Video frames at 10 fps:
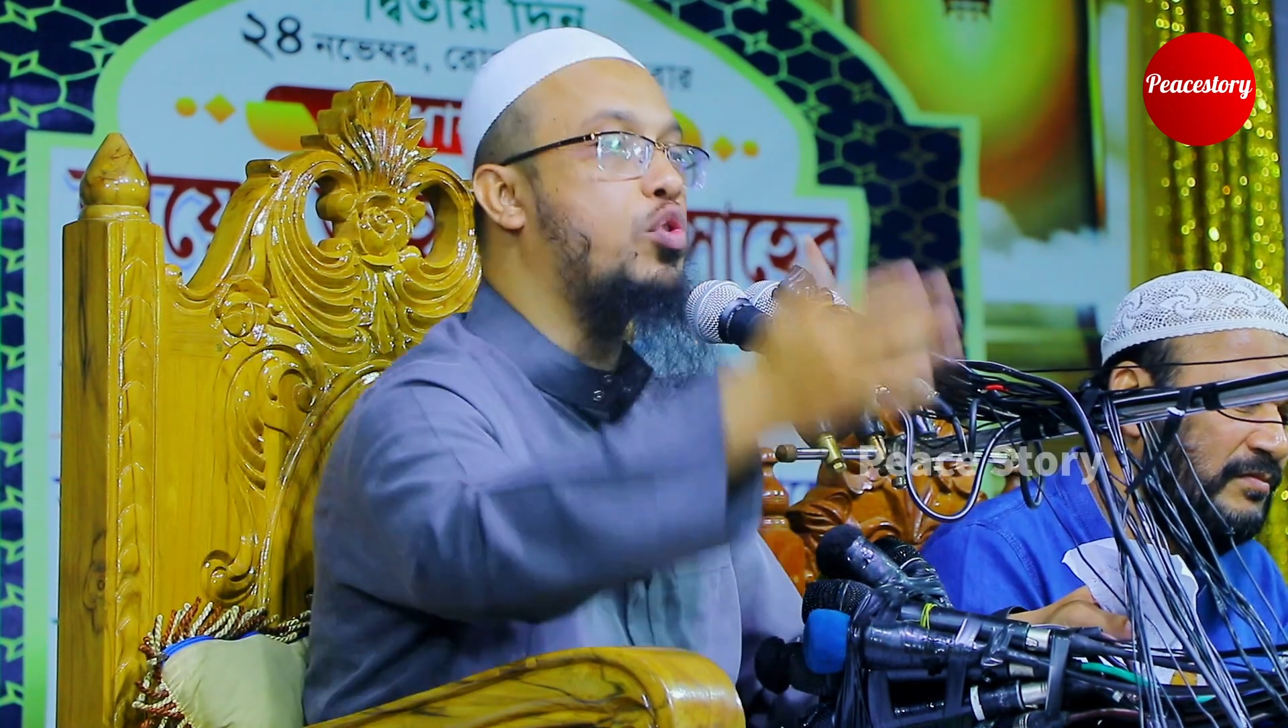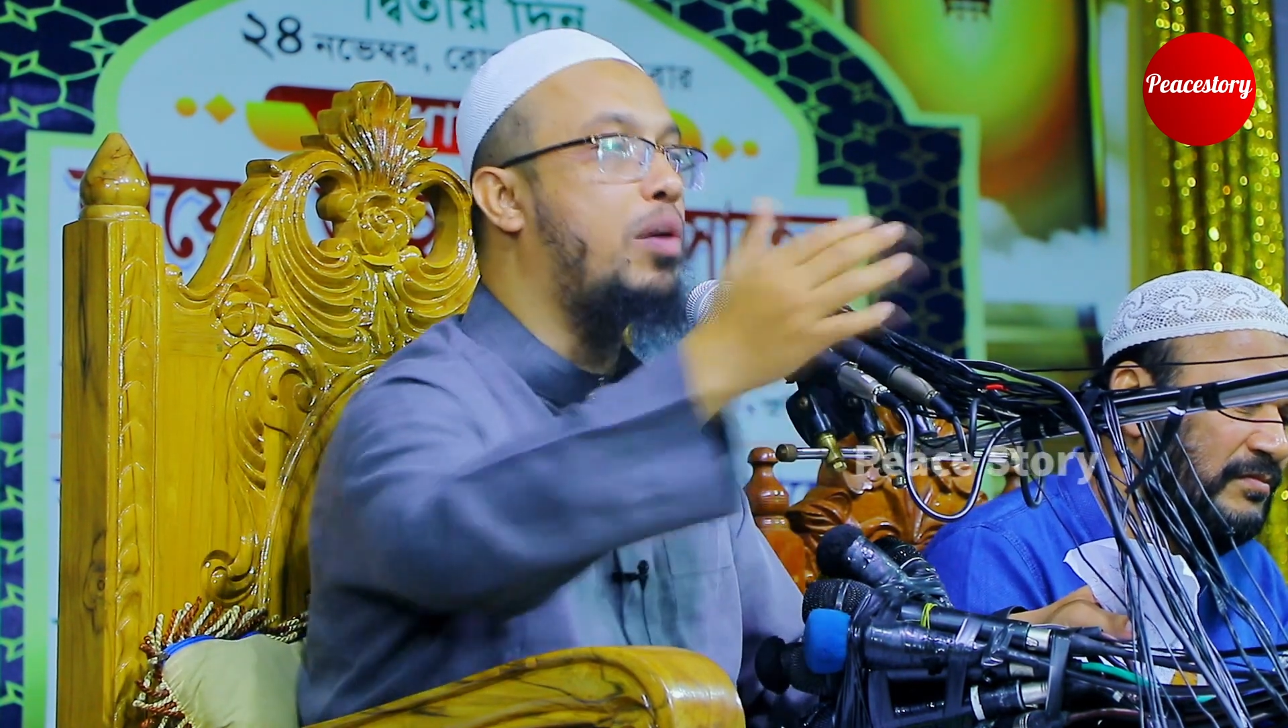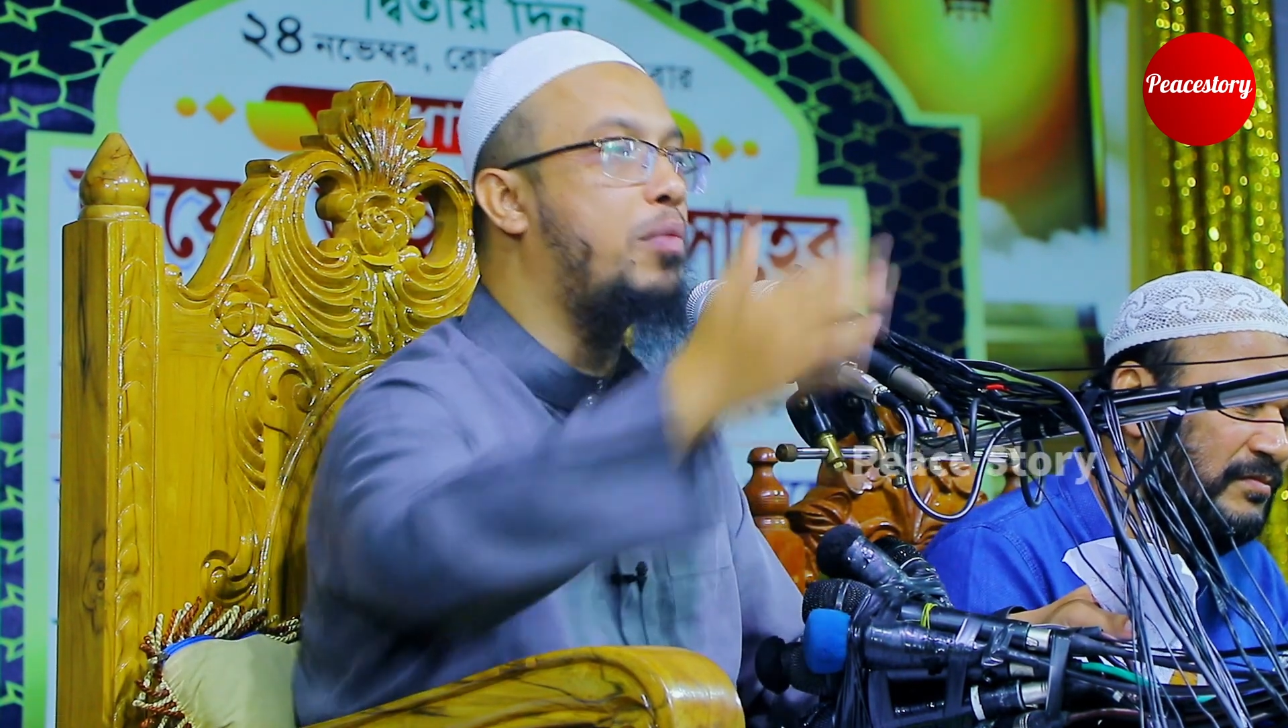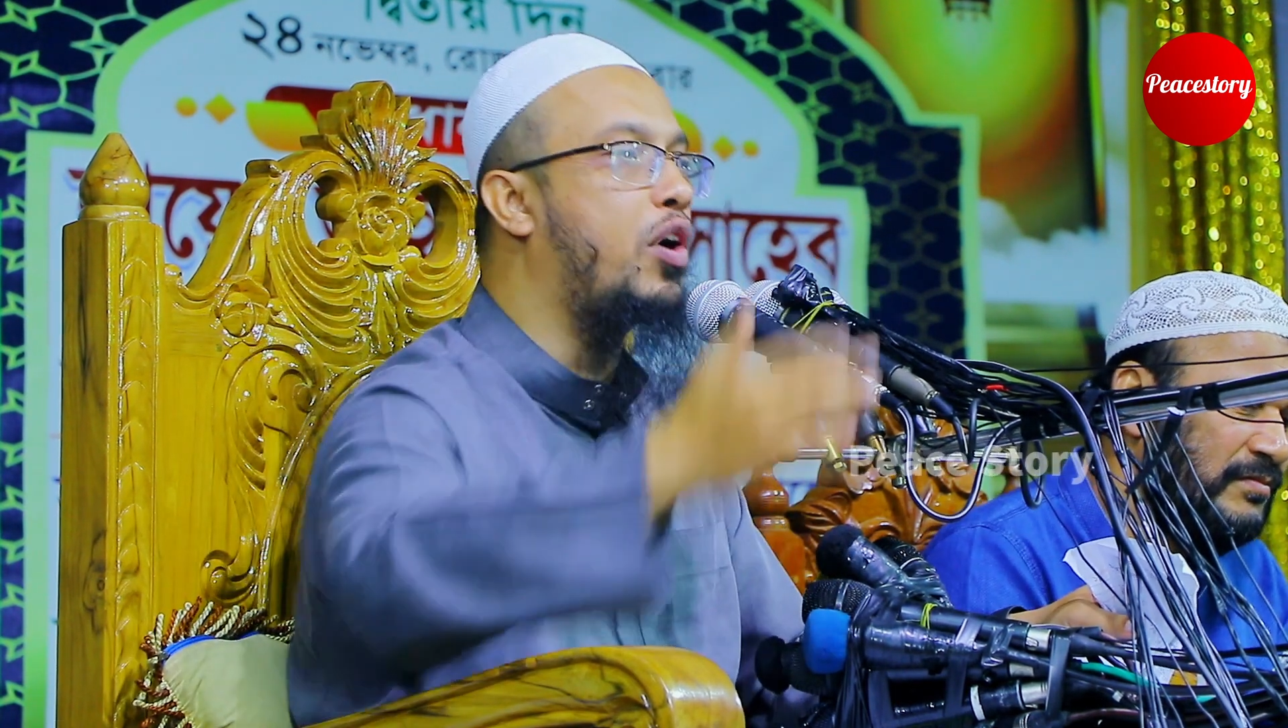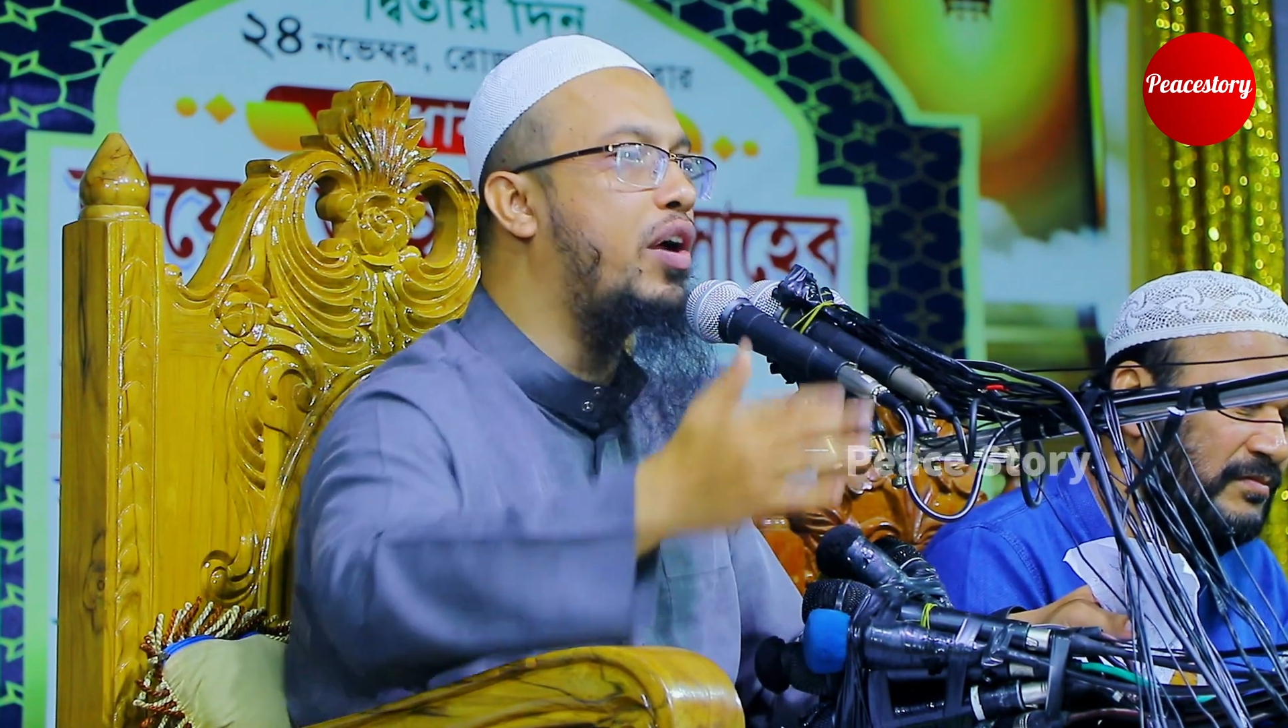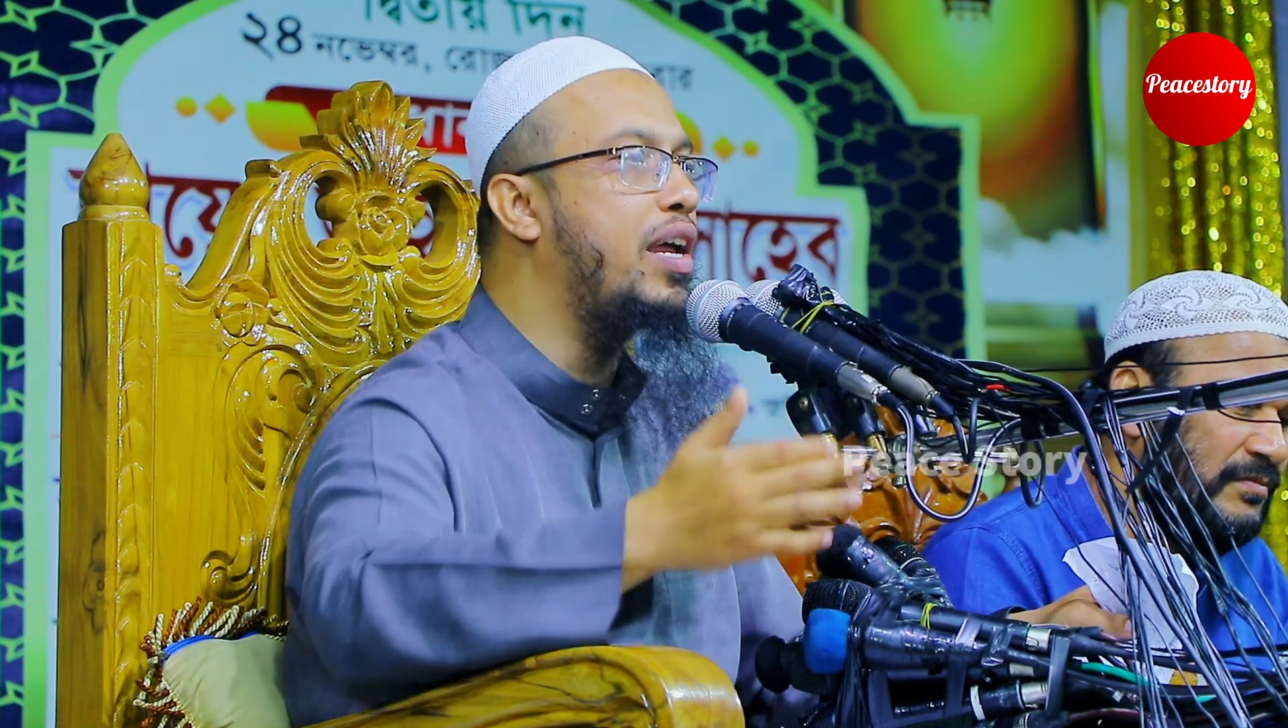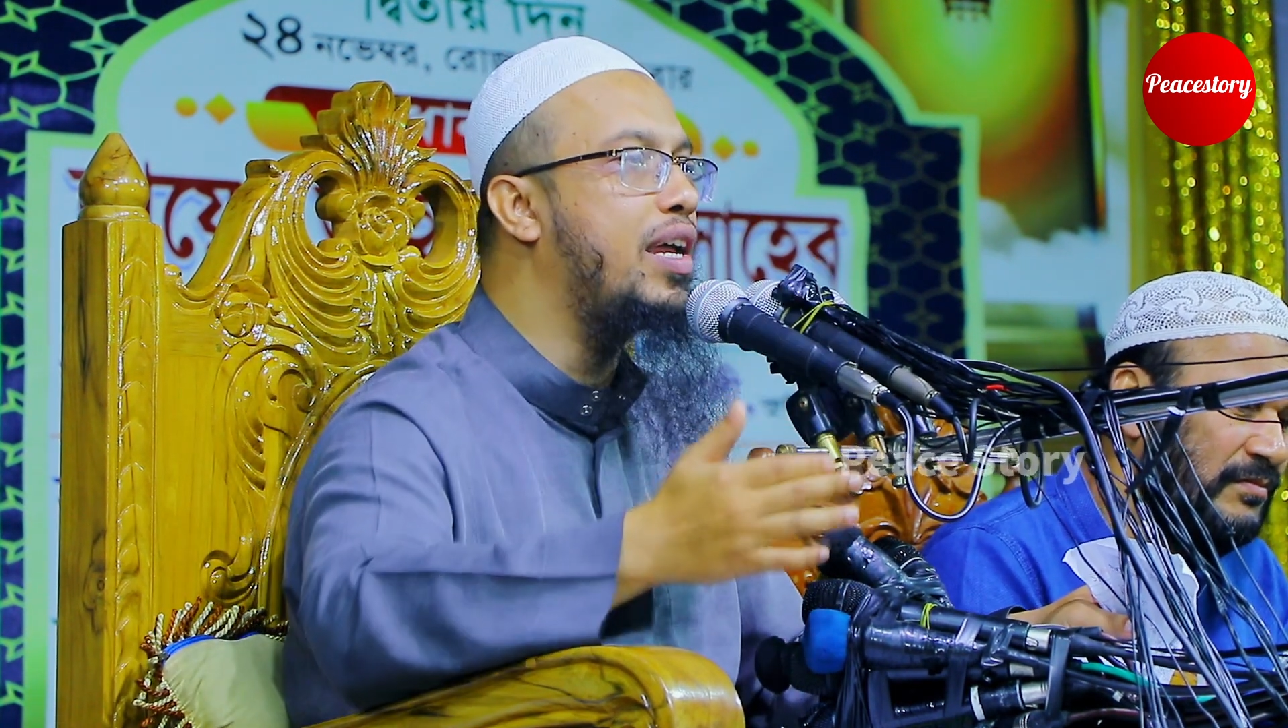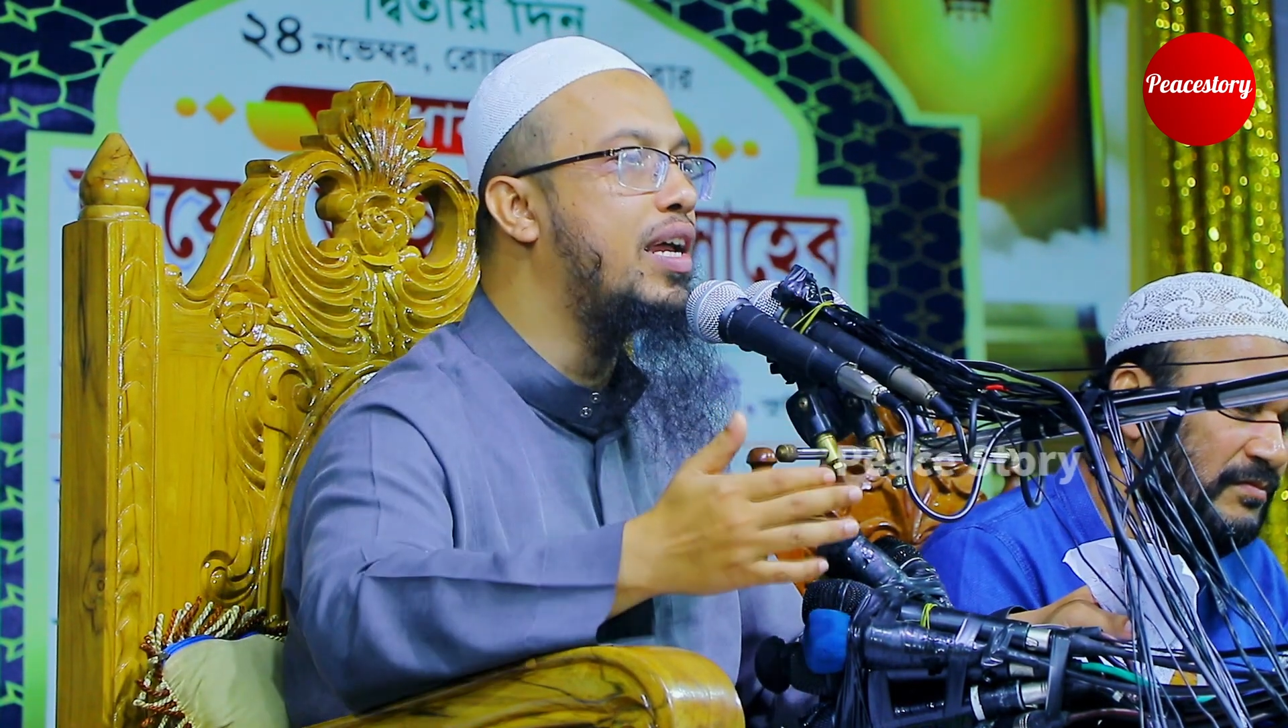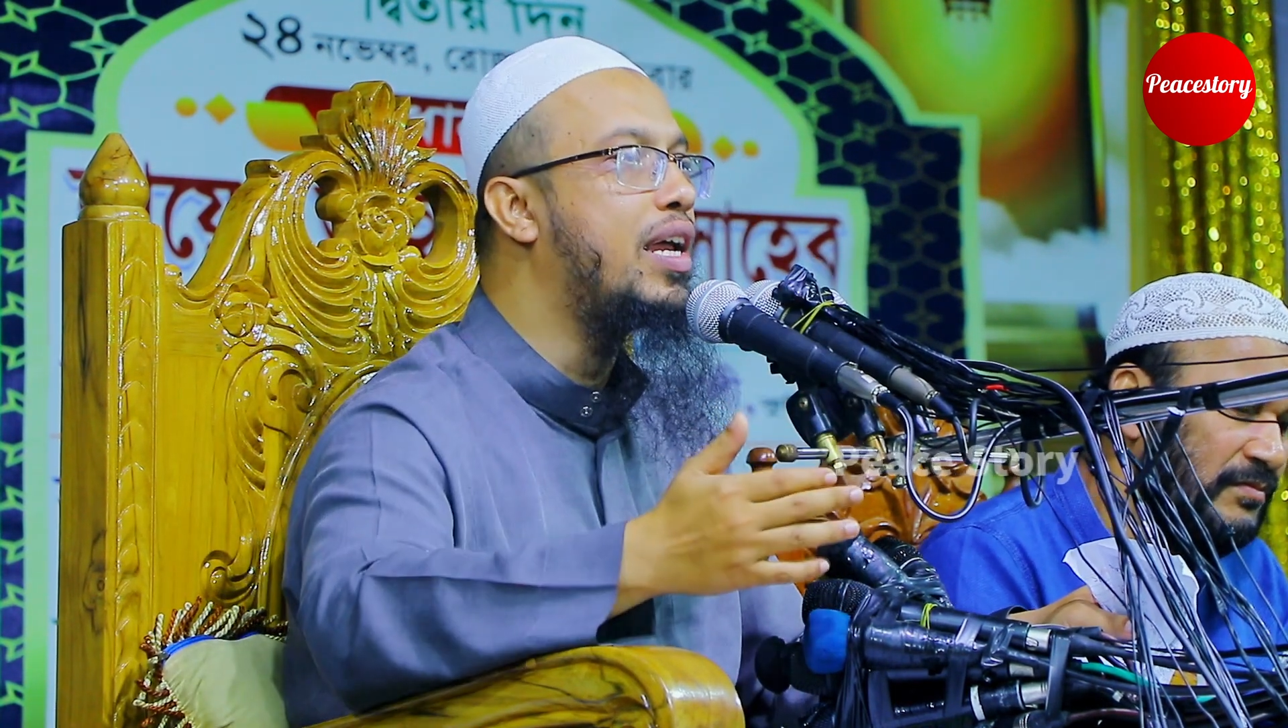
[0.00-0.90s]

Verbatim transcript: সব হয়